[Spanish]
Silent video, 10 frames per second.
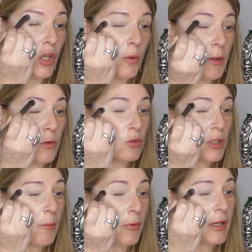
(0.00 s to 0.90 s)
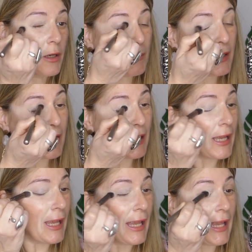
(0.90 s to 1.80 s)
no me gusta ponerme
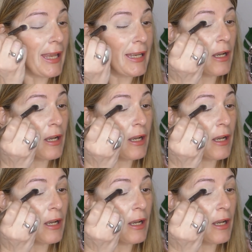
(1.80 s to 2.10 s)
en